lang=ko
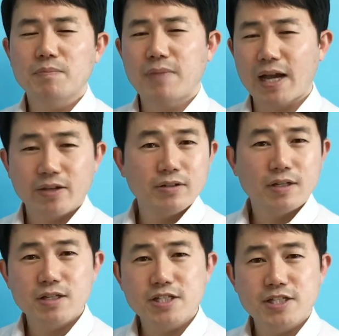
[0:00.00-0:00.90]

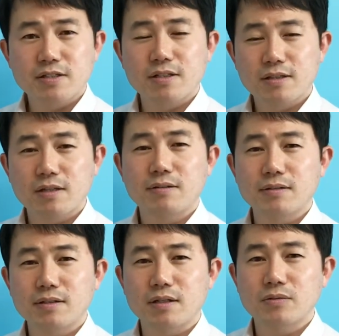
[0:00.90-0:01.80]
막연하게 시작됐다고
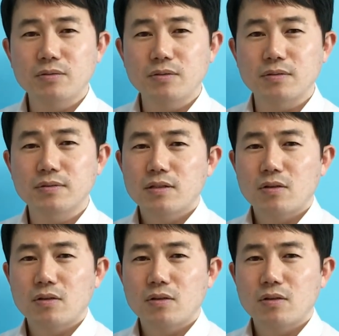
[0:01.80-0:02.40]
하더라도